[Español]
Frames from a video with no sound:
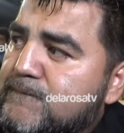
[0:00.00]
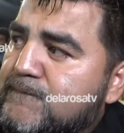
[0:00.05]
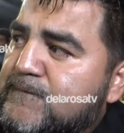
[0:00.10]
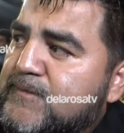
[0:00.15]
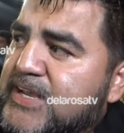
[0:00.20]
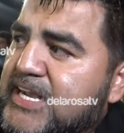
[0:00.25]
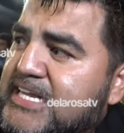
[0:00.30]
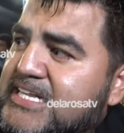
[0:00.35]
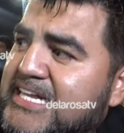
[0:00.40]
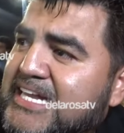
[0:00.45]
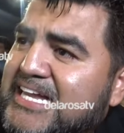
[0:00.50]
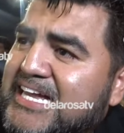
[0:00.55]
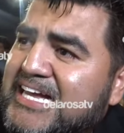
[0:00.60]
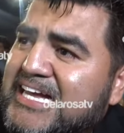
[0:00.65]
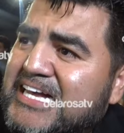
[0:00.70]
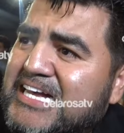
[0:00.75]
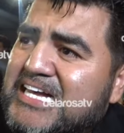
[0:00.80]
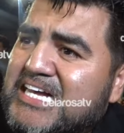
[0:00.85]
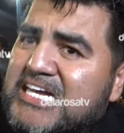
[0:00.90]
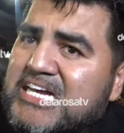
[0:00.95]
Fíjate
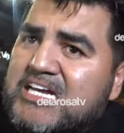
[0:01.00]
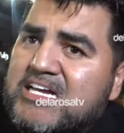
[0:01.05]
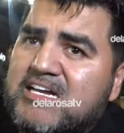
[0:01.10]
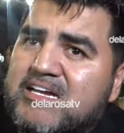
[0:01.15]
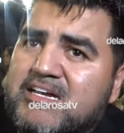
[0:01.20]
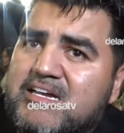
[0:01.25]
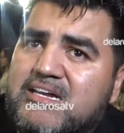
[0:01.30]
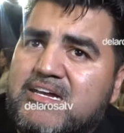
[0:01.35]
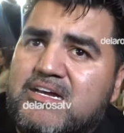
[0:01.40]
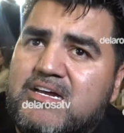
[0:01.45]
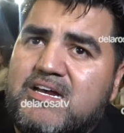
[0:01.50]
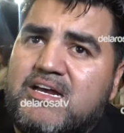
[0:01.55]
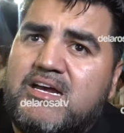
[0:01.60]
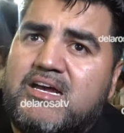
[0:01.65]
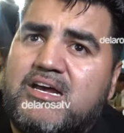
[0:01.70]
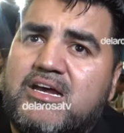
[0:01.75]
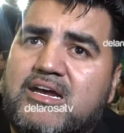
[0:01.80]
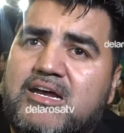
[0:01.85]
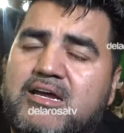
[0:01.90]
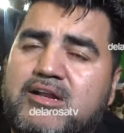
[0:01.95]
que
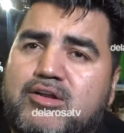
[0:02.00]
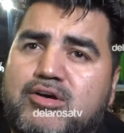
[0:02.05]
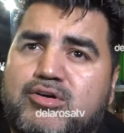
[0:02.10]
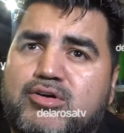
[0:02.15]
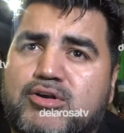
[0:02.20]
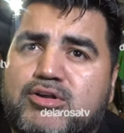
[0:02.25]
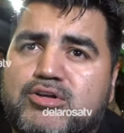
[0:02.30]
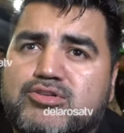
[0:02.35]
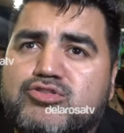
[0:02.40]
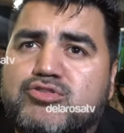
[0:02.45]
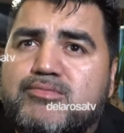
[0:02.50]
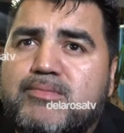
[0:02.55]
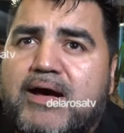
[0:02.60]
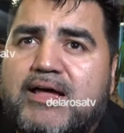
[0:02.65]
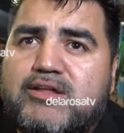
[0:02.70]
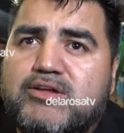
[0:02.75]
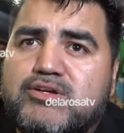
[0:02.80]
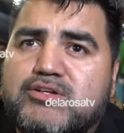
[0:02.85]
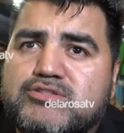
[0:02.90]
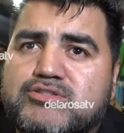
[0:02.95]
en eh, los corridos
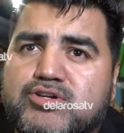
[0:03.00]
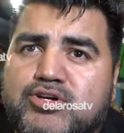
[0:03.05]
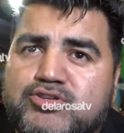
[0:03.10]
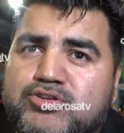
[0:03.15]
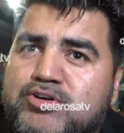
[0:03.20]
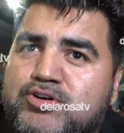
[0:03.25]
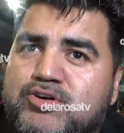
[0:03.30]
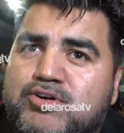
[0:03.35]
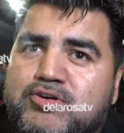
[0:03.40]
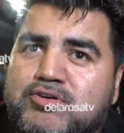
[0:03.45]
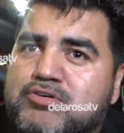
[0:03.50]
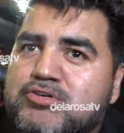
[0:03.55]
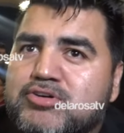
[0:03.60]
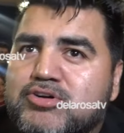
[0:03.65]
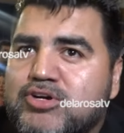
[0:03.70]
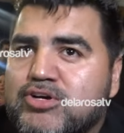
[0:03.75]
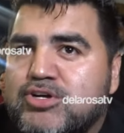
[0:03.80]
tumbados yo no,